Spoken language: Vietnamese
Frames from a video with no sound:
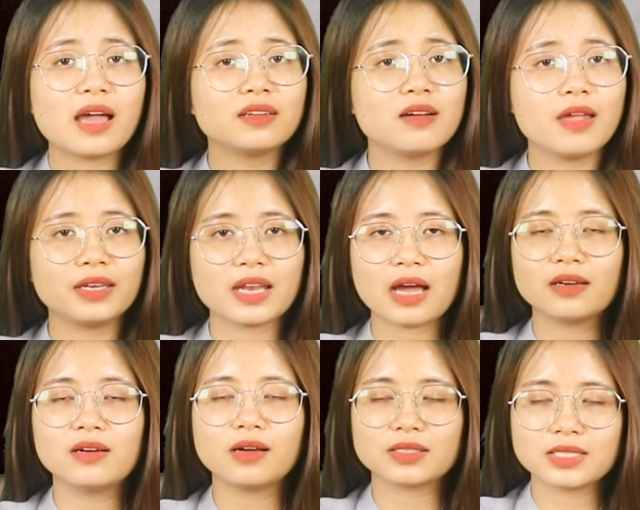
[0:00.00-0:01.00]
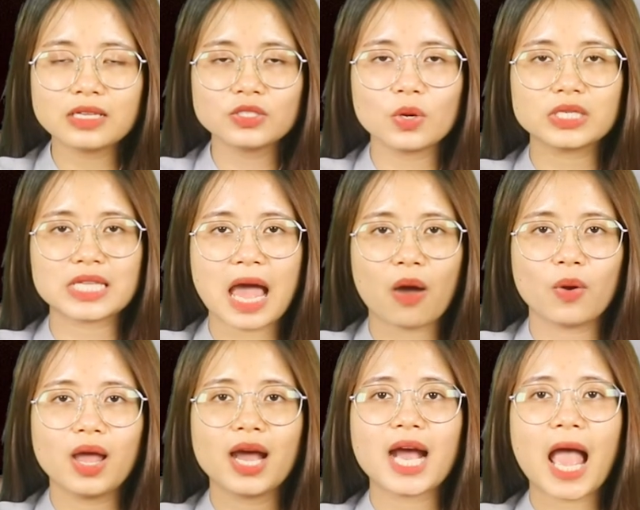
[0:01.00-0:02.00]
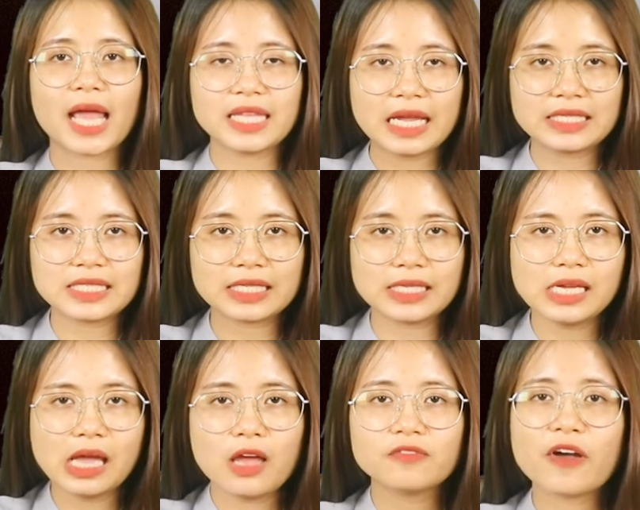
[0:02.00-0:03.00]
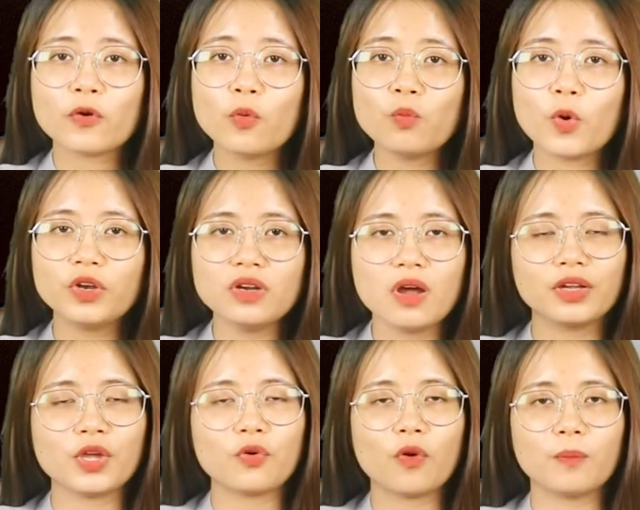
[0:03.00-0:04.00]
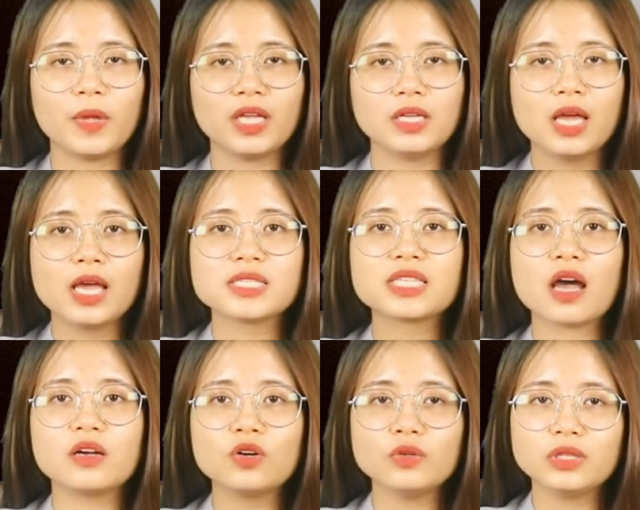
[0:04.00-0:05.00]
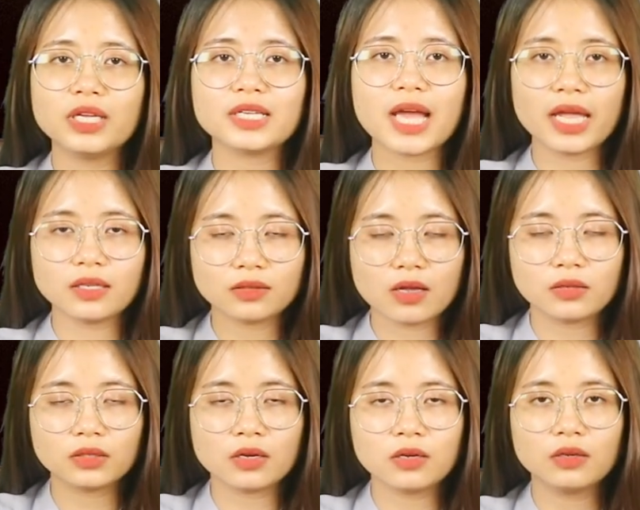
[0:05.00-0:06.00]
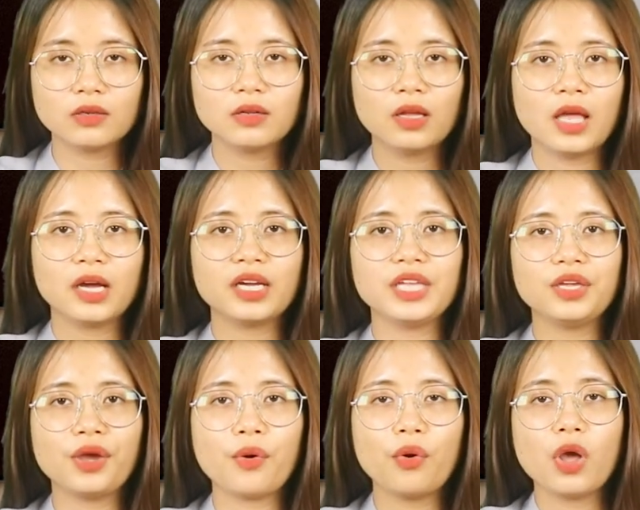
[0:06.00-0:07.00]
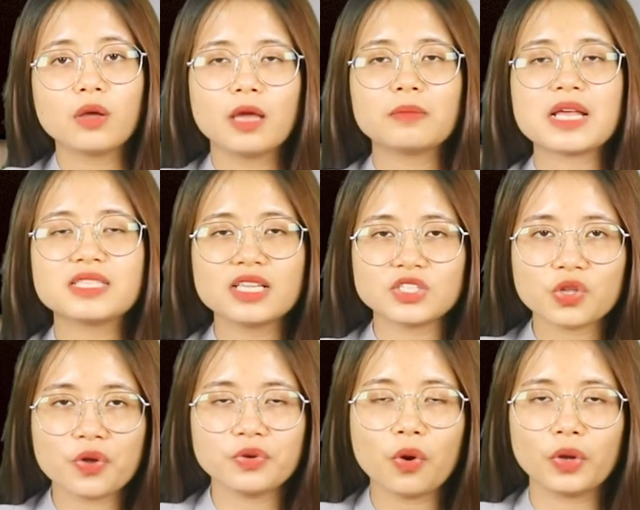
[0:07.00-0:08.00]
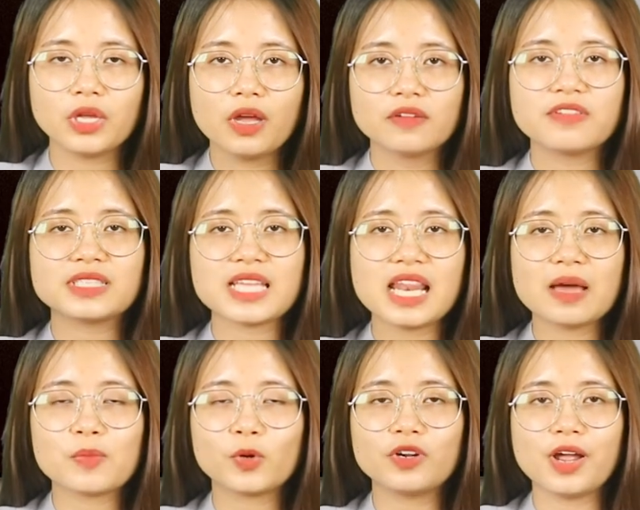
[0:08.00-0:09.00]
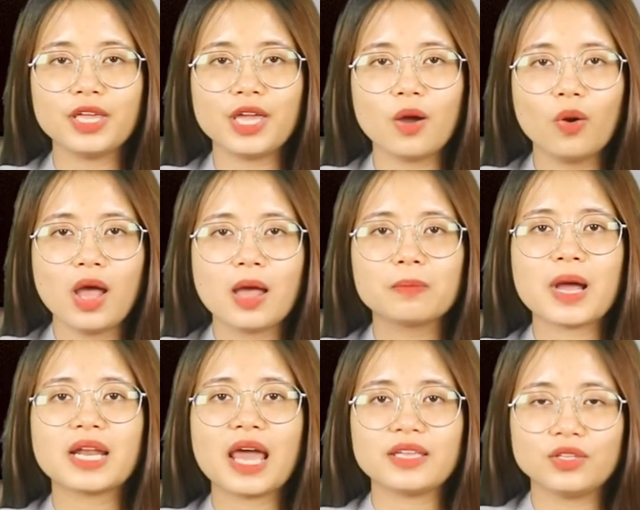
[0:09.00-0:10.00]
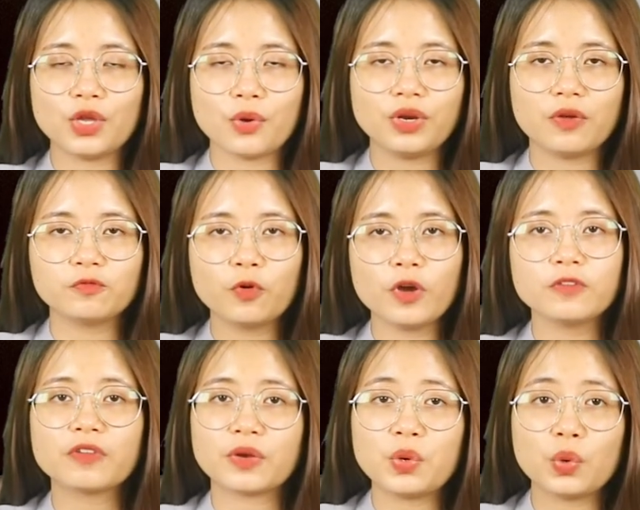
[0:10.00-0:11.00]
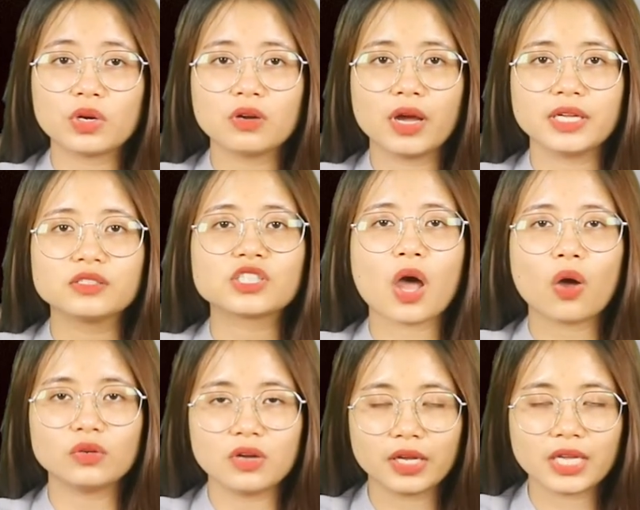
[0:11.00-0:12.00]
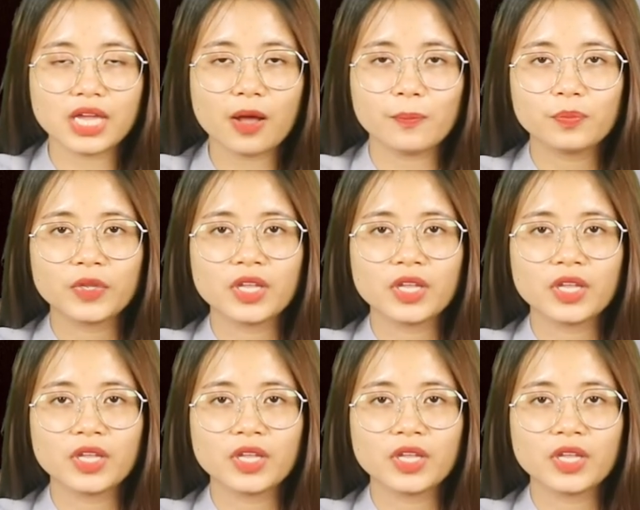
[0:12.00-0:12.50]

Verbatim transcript: là người năng lượng rất dồi dào, khá nhanh trí và cũng muốn nửa kia của mình sở hữu tính cách tương tự. Khi yêu, bạn rất sôi nổi và sẽ là một người yêu mang lại nhiều niềm vui và nụ cười cho người kia.